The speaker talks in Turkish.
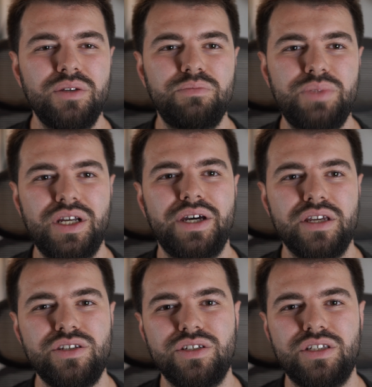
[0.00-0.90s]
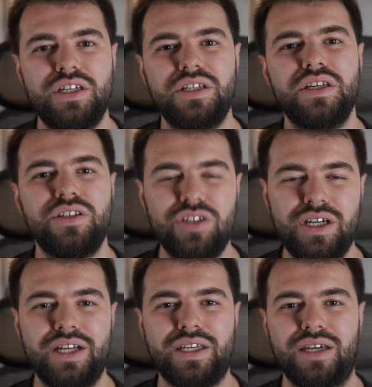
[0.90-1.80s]
Bir araç geri geri
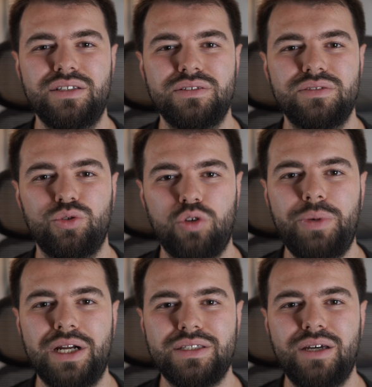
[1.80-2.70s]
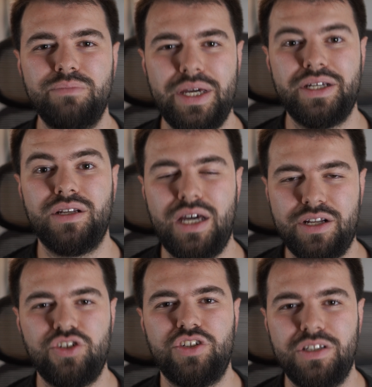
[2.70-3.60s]
çıkarken otoparktan ben ara,
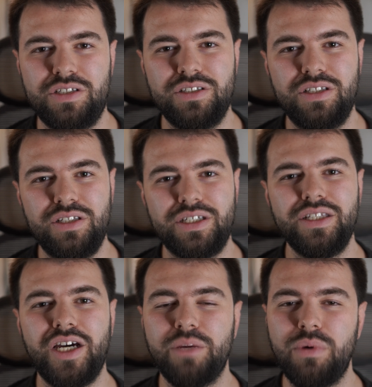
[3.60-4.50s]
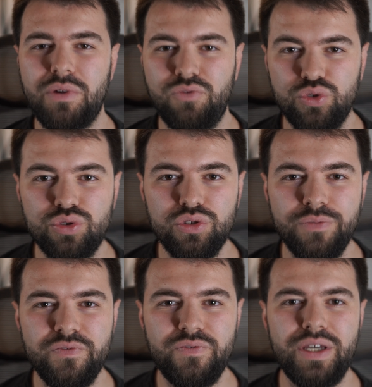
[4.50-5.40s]
aracı içerisinde değilken arabama
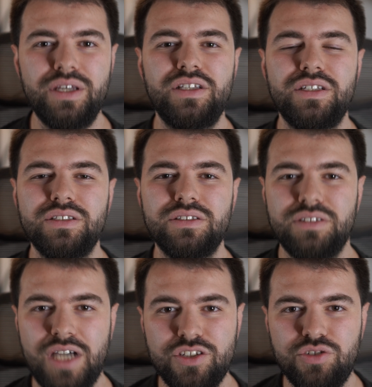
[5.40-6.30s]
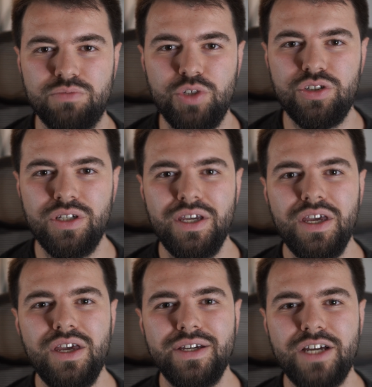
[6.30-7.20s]
vurdu ve kaçmış.
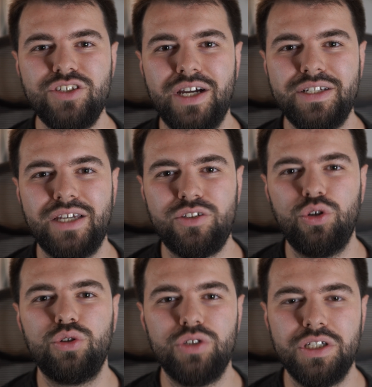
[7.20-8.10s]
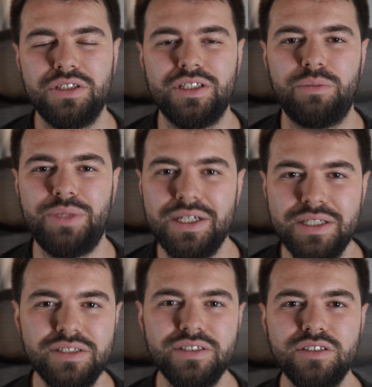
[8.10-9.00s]
Kaçarken görgü tanıkları
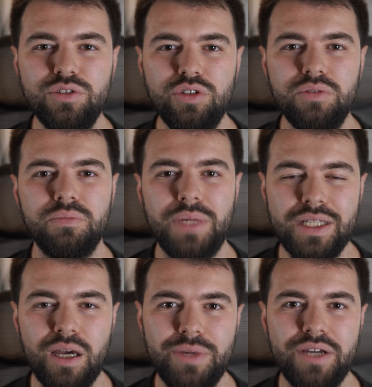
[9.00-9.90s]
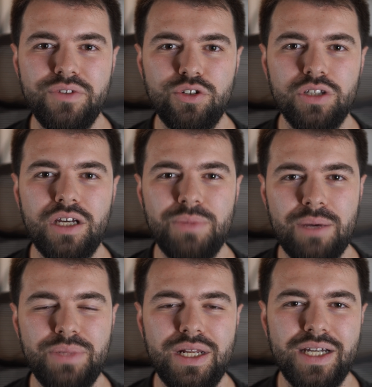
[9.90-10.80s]
plakasını alıyor. Bana haber veriyorlar.
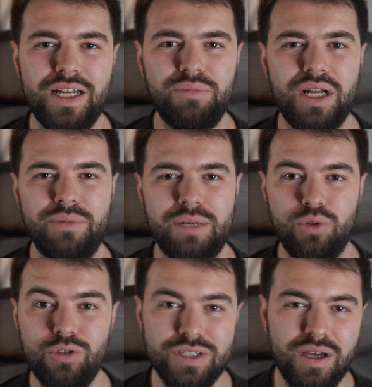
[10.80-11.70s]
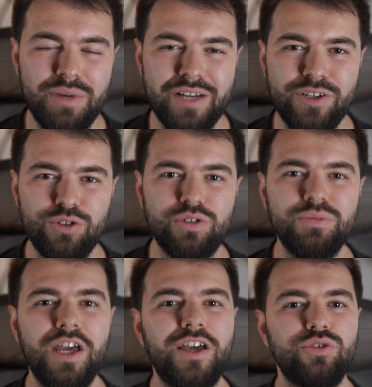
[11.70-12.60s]
Ben plakayla beraber polise haber veriyorum.
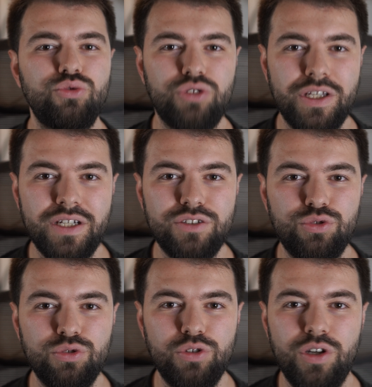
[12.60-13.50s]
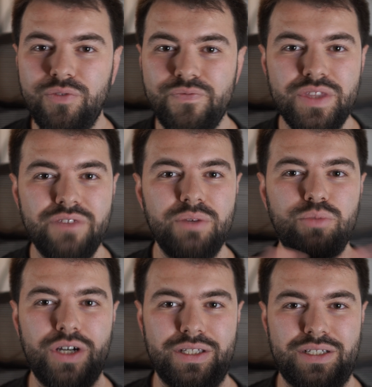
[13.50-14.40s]
Tutanak tutuluyor ve
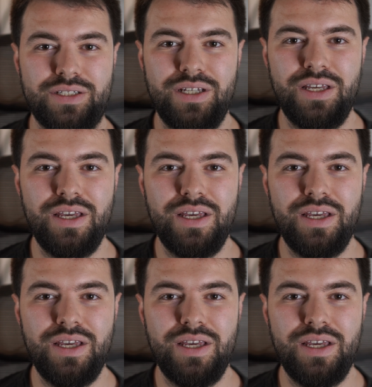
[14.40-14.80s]
bu kadar.